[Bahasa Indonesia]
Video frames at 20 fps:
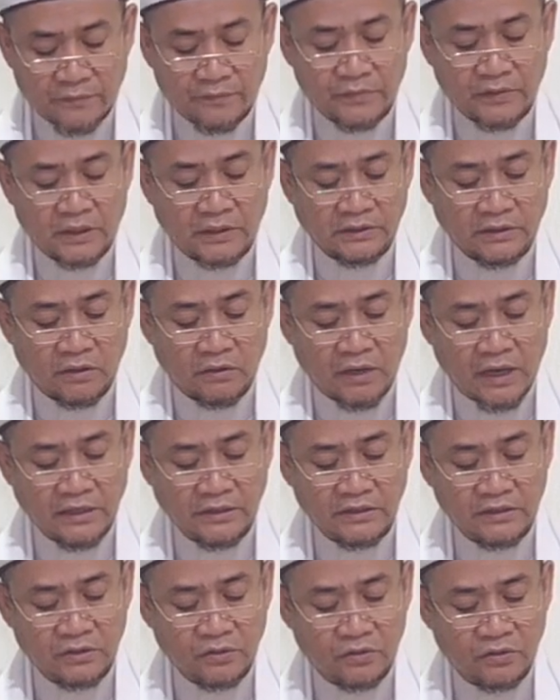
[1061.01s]
as-sabru
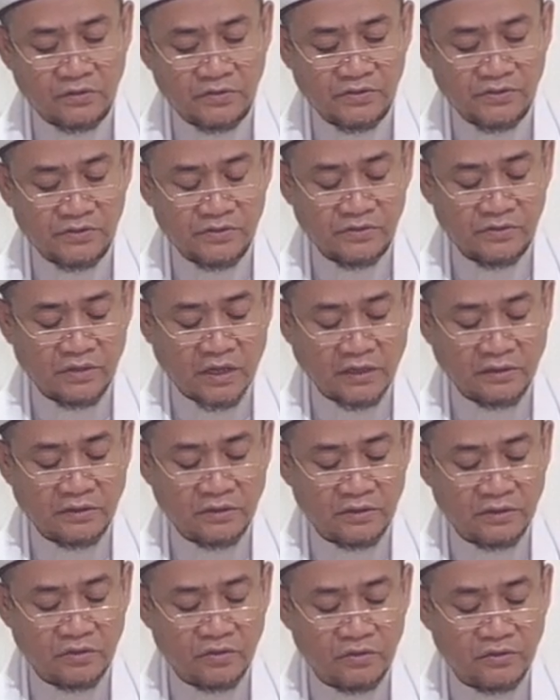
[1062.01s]
nurun,
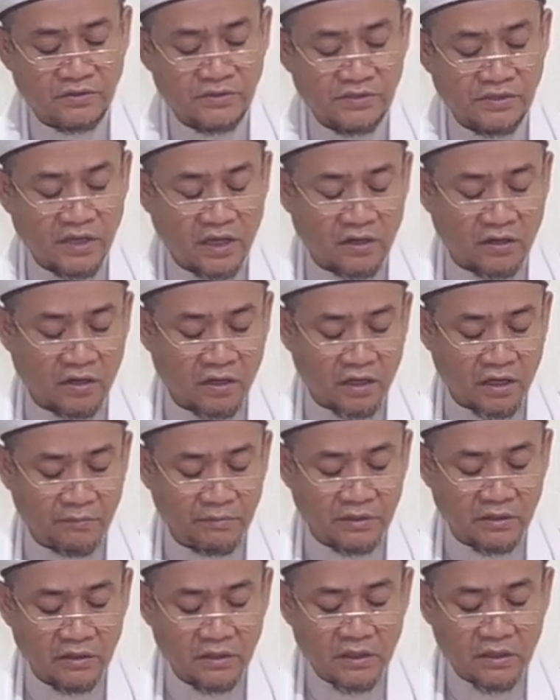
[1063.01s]
Al-haya'u
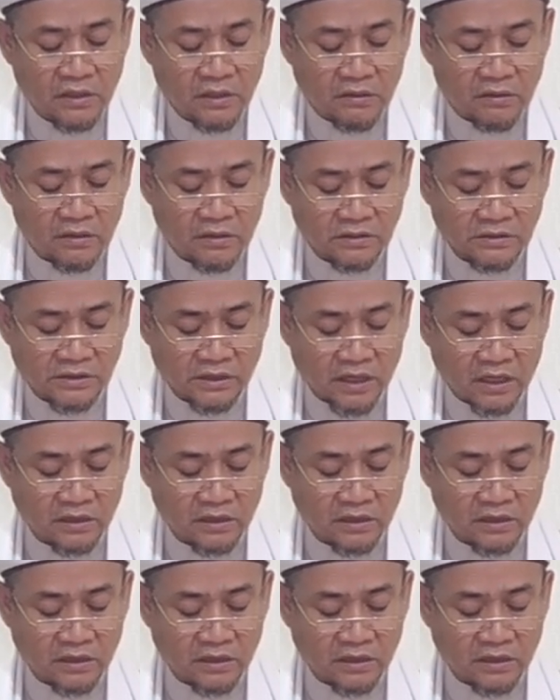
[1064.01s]
nurun, semua itu.